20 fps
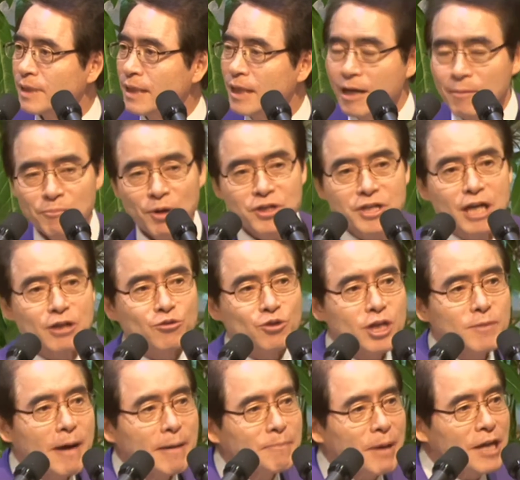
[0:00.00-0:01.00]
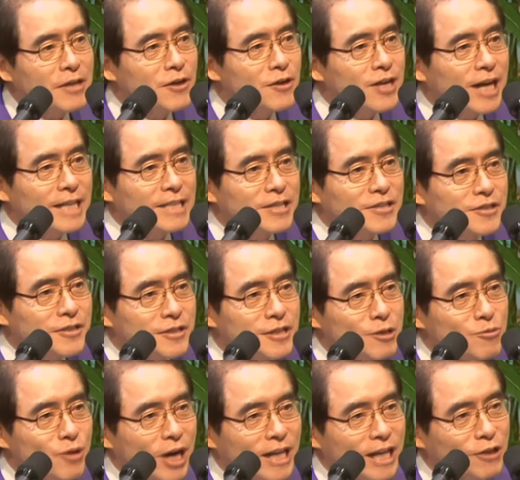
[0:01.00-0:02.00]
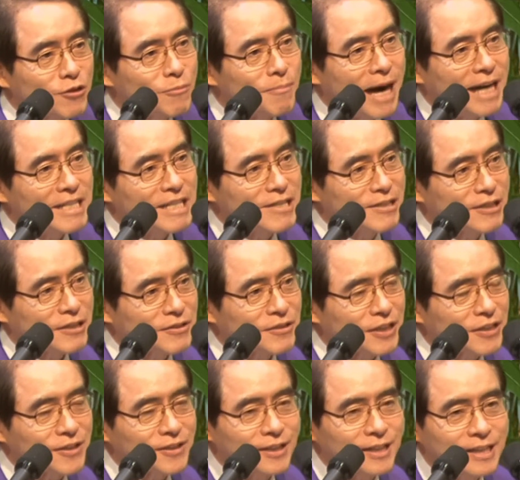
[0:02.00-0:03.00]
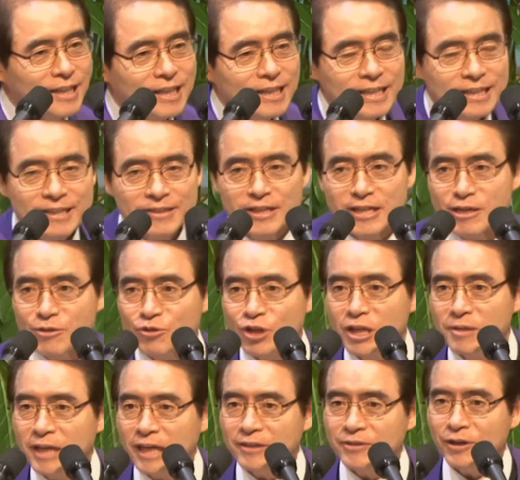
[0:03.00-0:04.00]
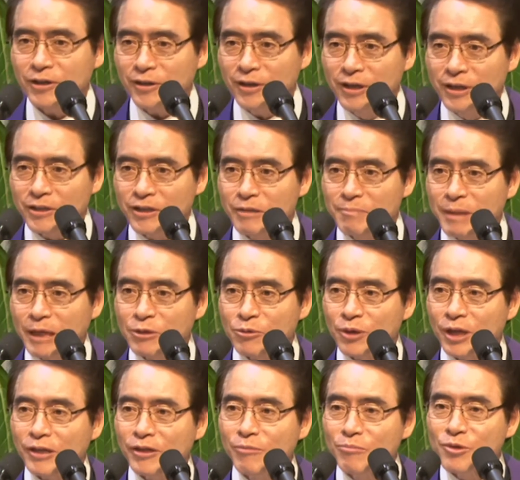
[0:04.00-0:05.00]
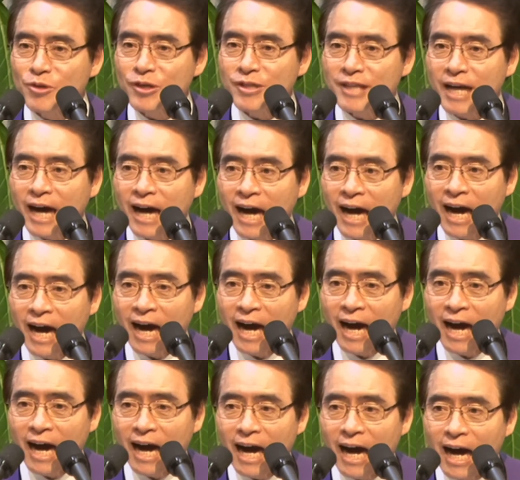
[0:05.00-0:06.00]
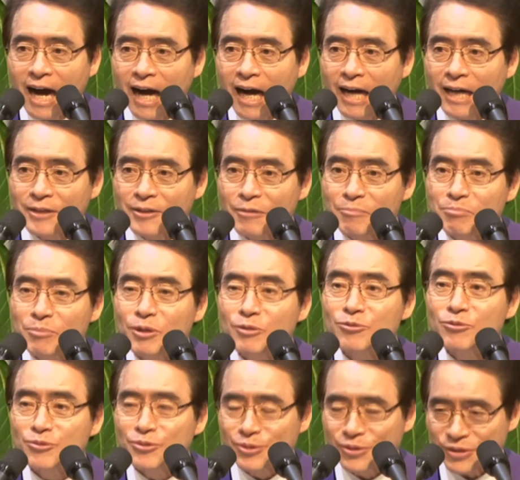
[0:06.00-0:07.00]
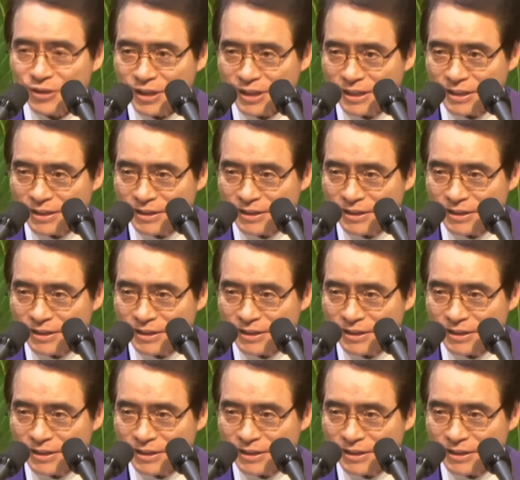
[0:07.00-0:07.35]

뭐 예수님 앞에 여러 가지 실수한 게 또 많이 있었어요. 근데 예수님께서 그 베드로의 허물을 다 덮어주는 거예요.